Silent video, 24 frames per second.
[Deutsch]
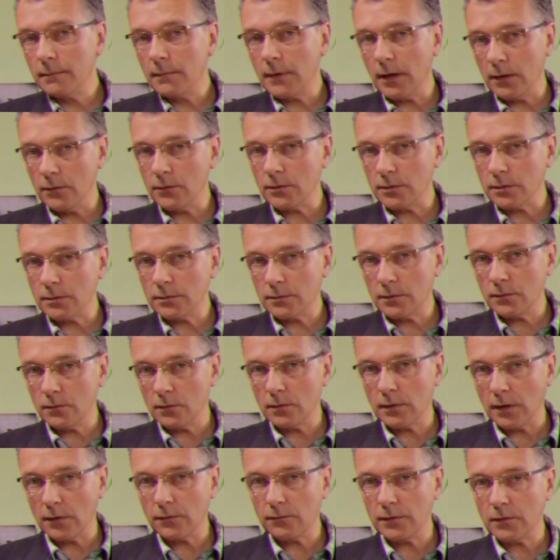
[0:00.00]
Also
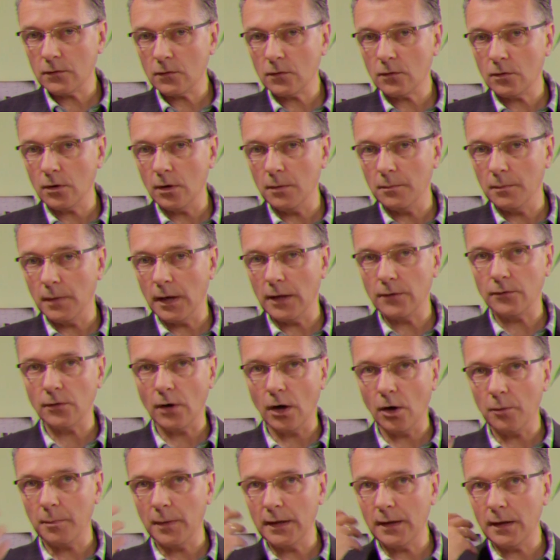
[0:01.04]
das wird so kommen. Also
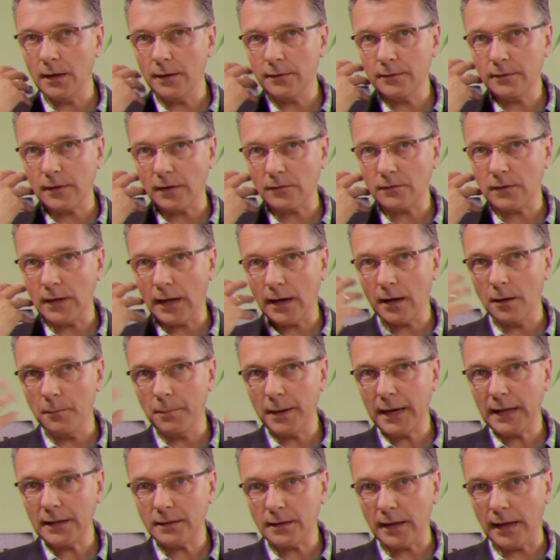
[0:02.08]
auch mal das lange
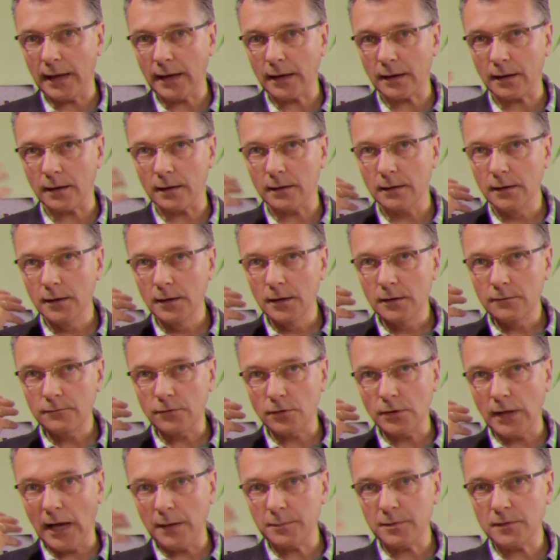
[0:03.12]
Brett denken,
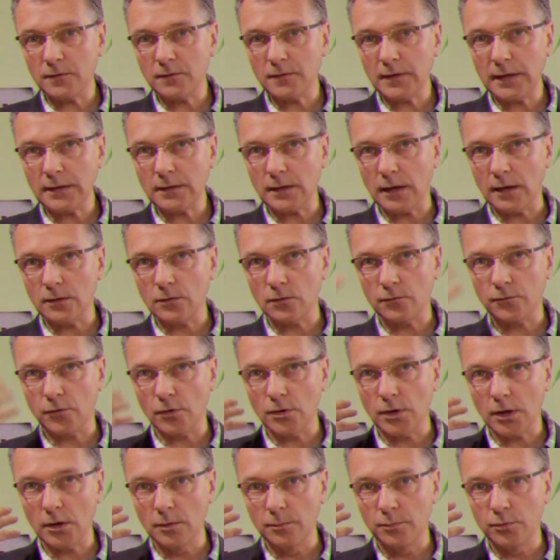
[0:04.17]
von A bis Z, also von
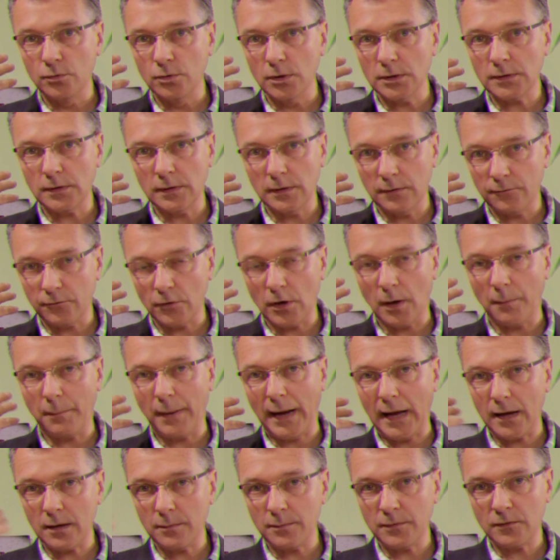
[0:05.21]
der Geburt, ne, von der
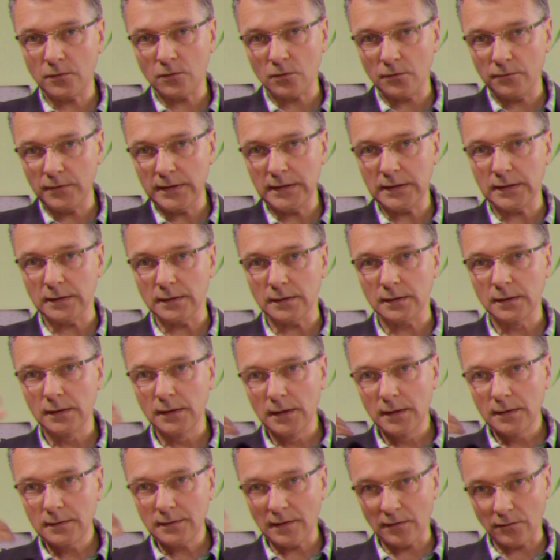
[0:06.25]
Bahre bis zur Wiege.
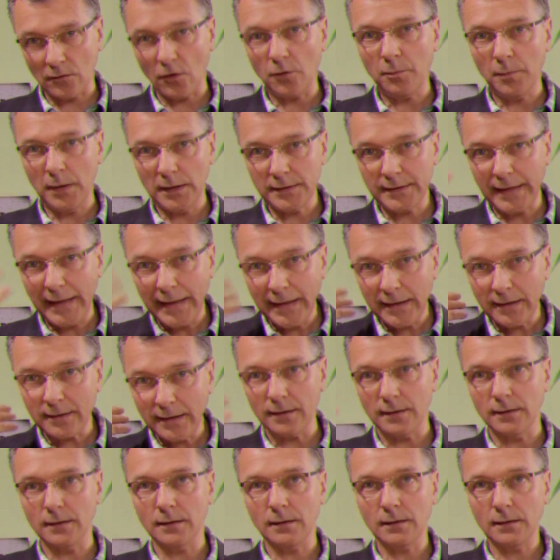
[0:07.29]
Das auch mal
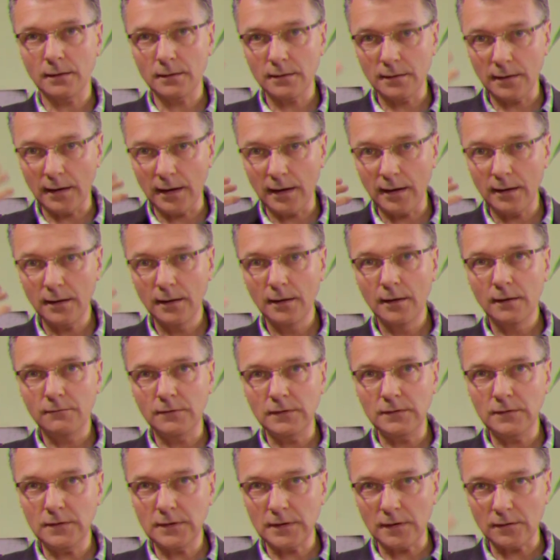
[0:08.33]
denken. Ja?
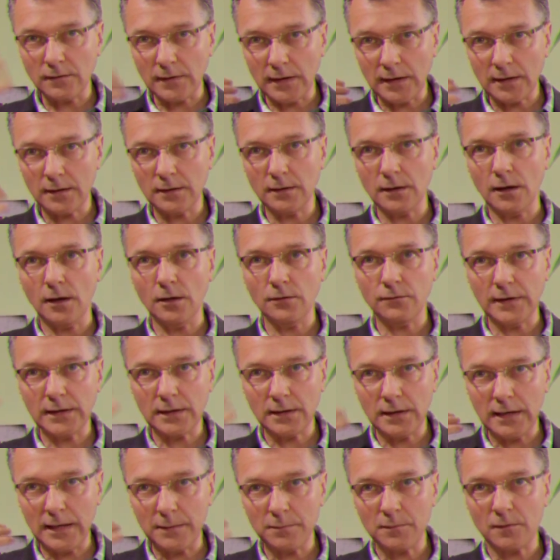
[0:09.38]
Wie sieht das eigentlich aus?
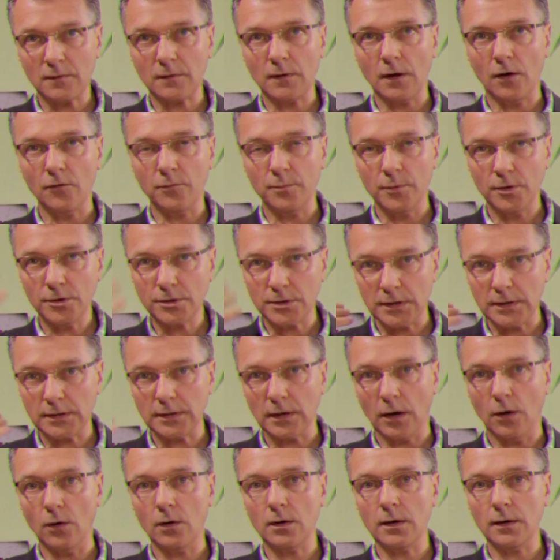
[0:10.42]
Welchen Lebenslauf möchte
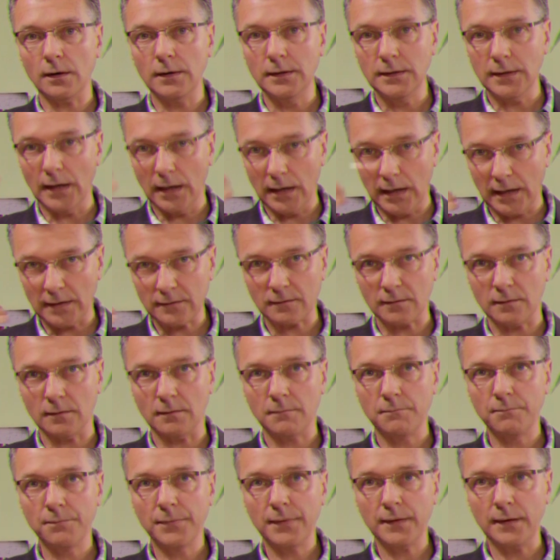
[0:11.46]
ich auch
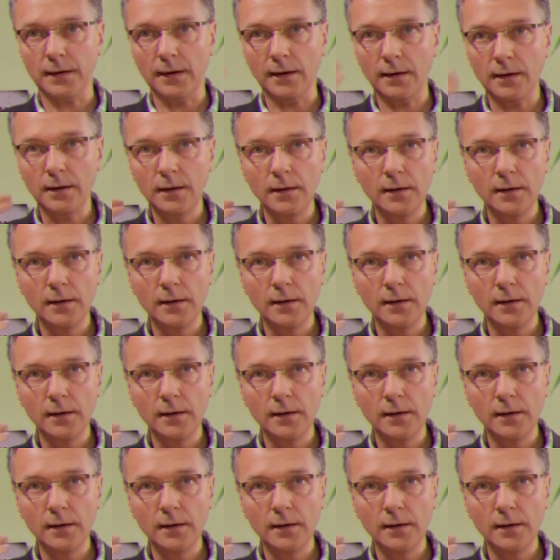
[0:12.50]
hinterlassen? Ja?